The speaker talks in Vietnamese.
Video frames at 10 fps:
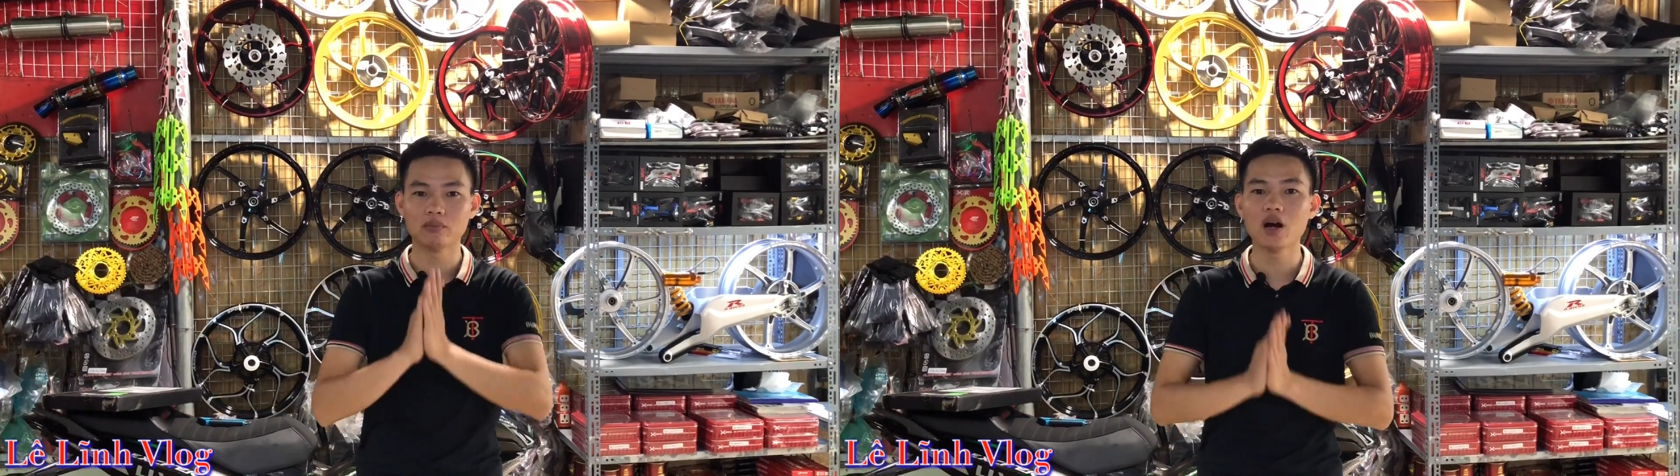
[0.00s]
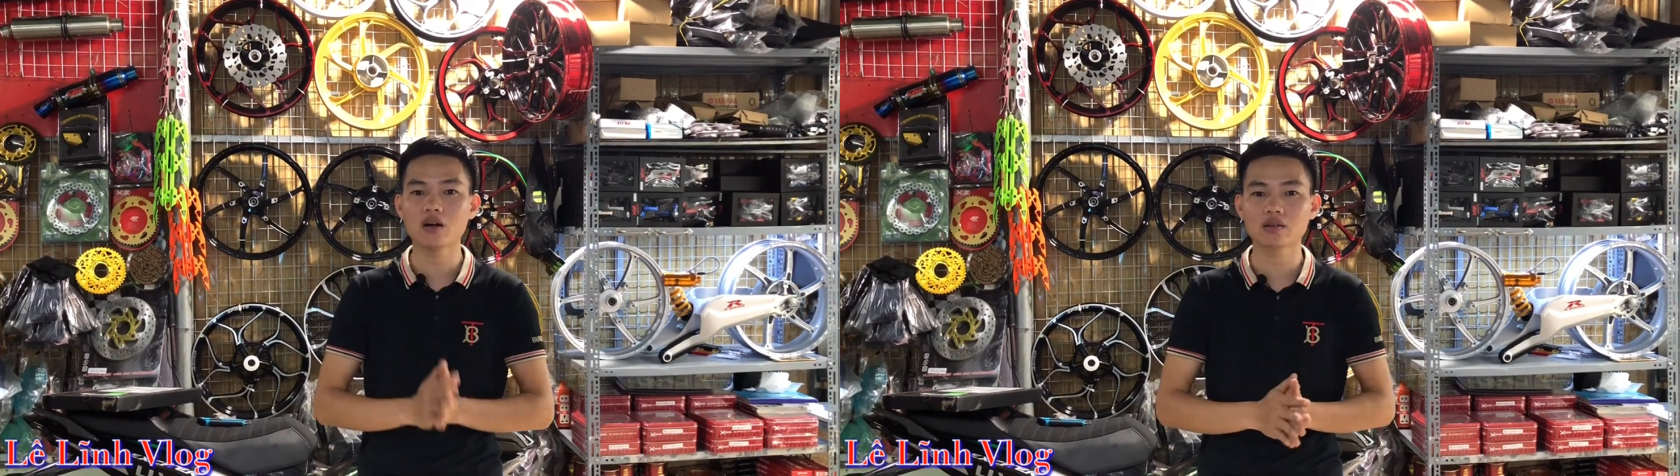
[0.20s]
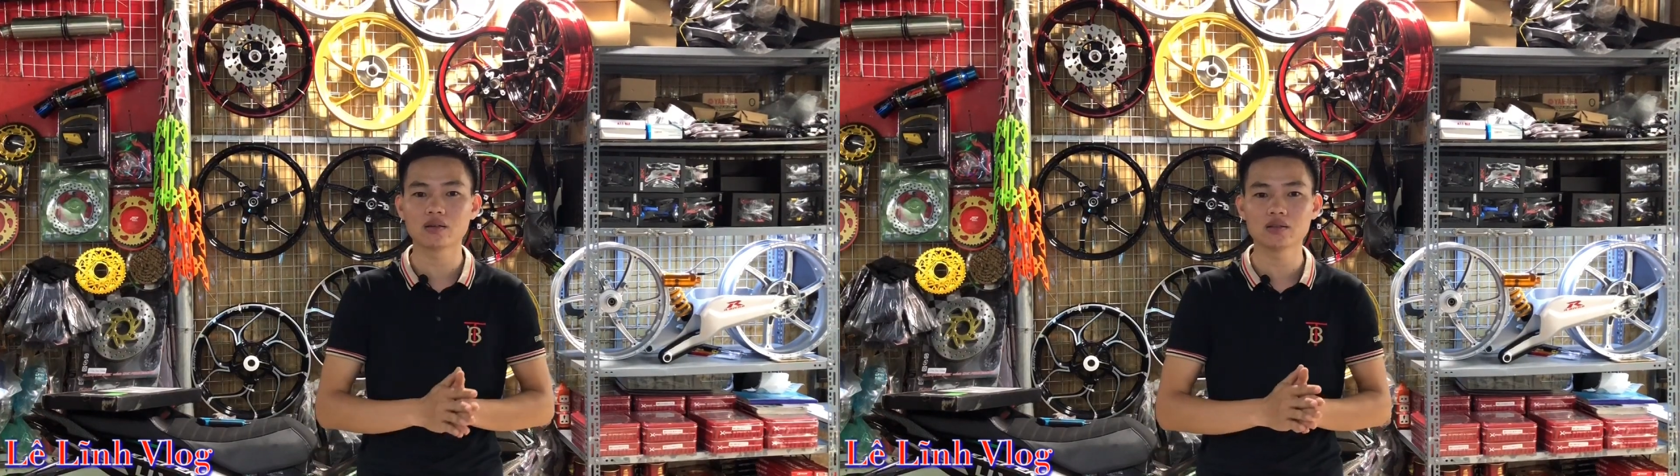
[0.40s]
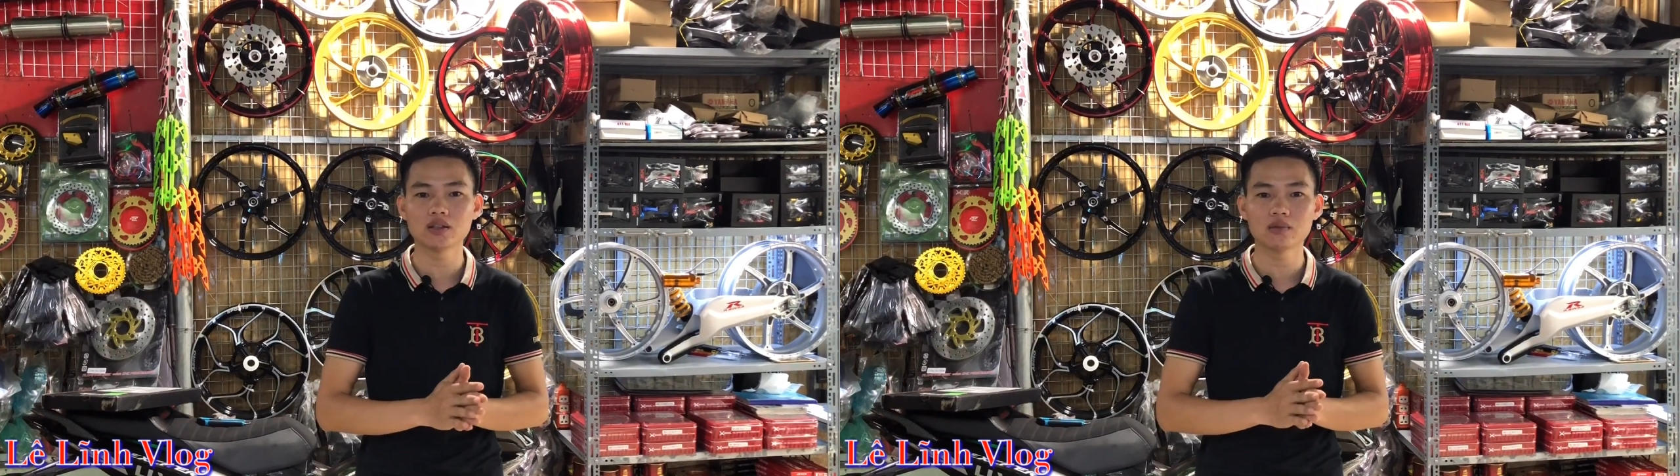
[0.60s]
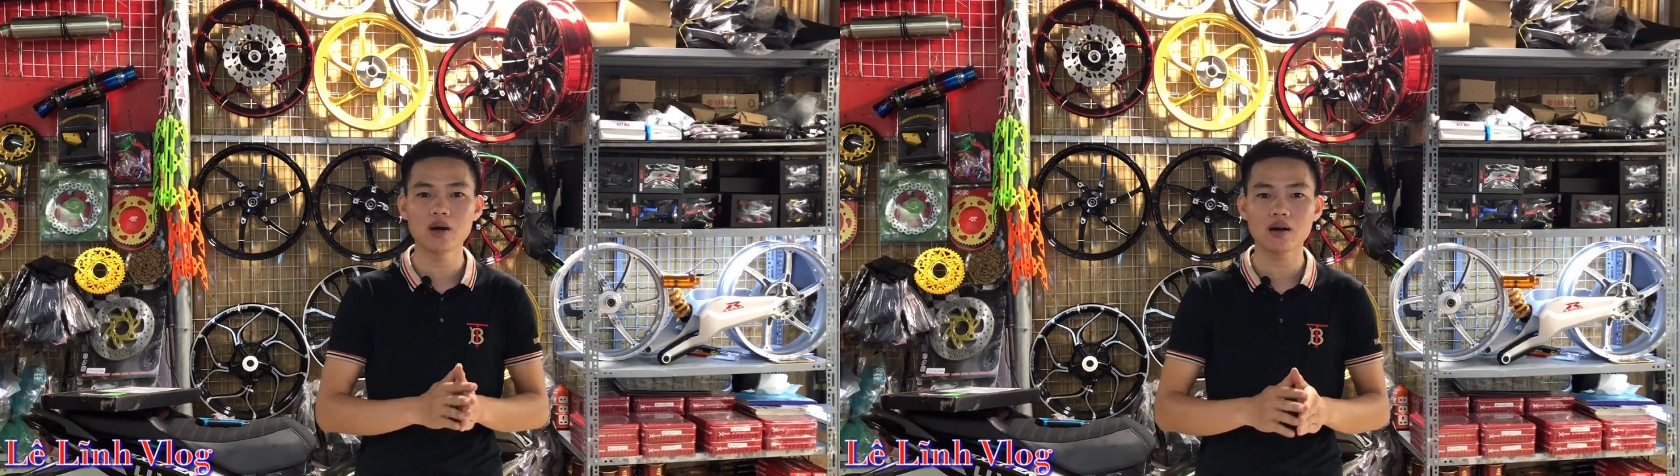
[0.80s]
bước
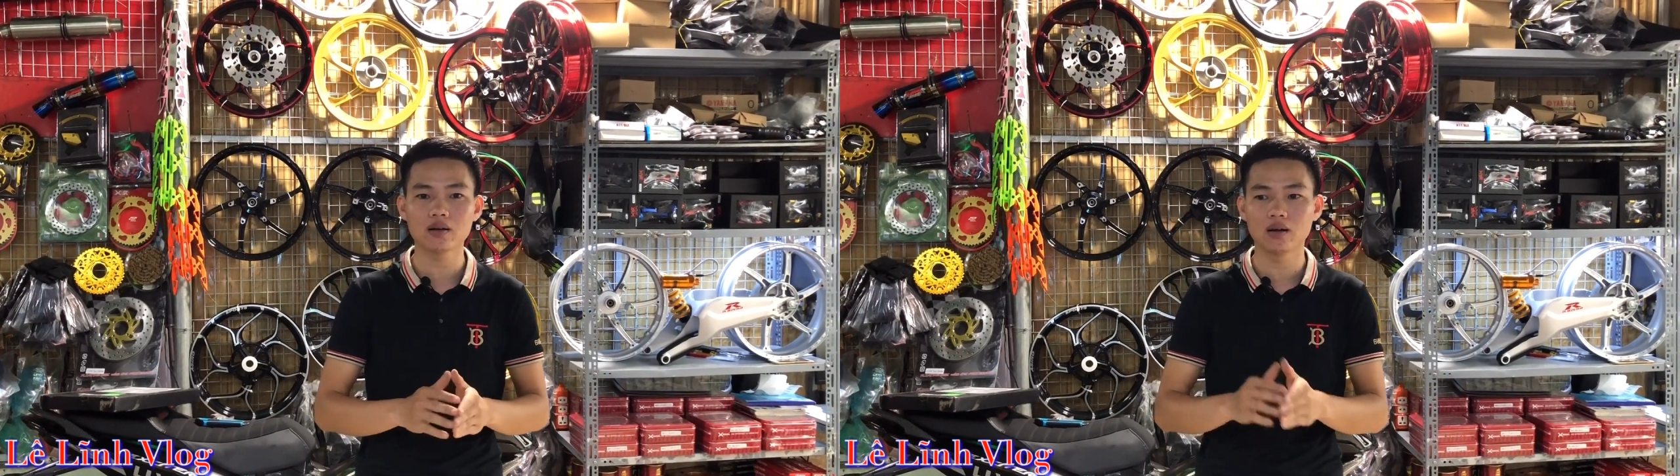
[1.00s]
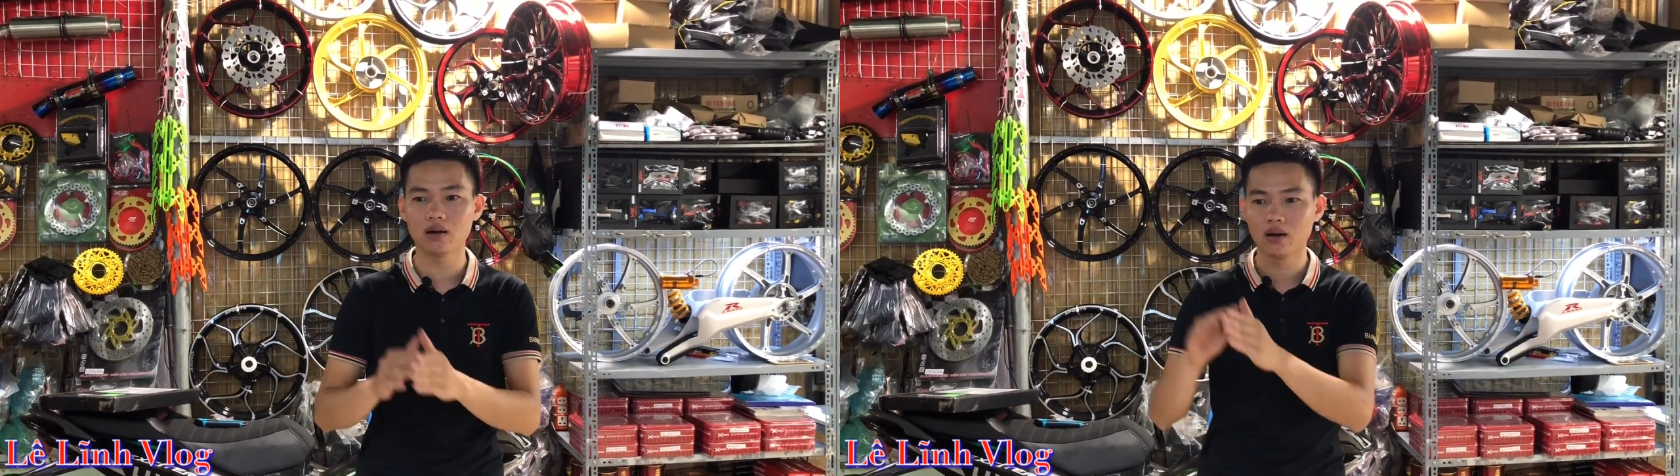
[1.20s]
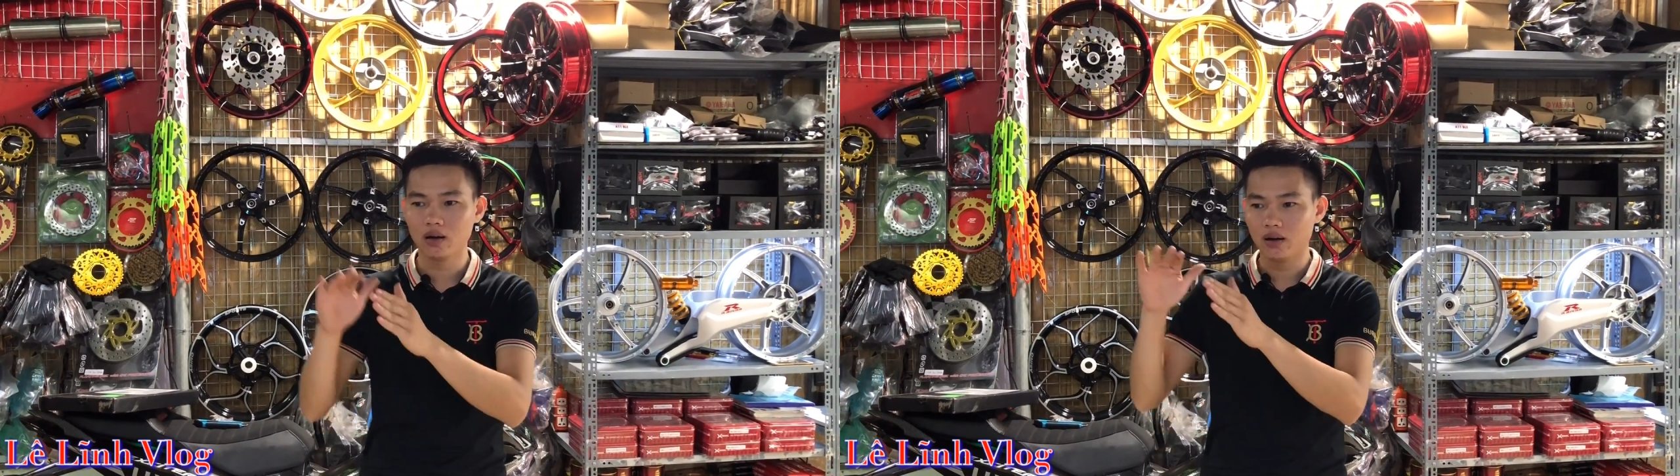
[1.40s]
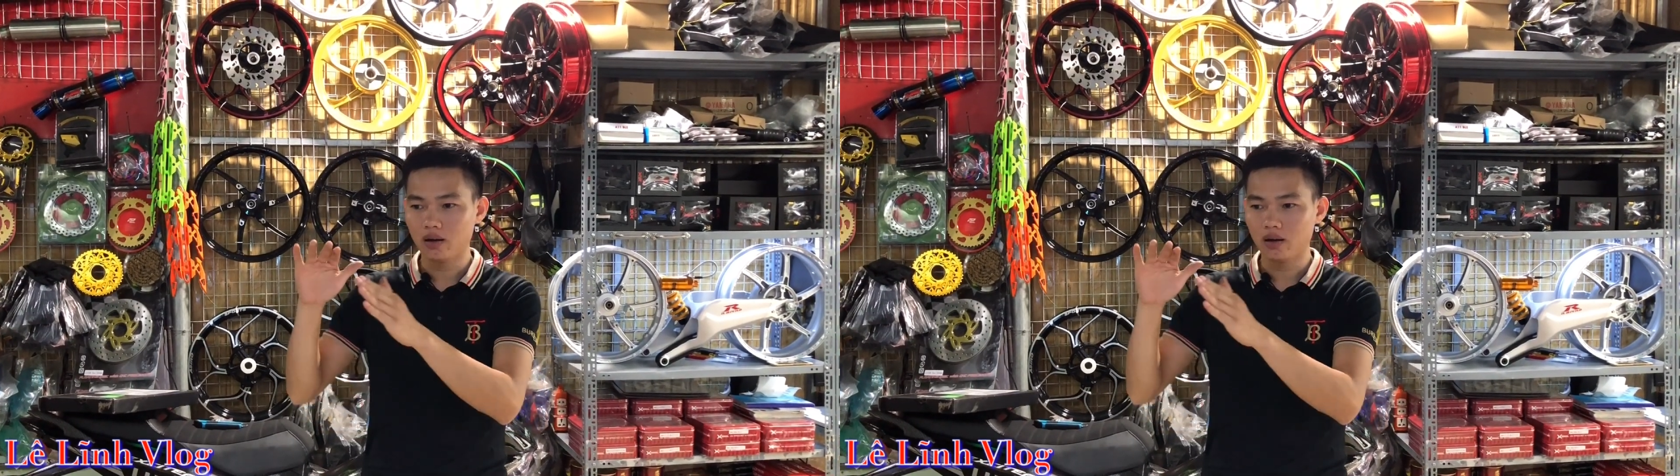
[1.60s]
những bước à,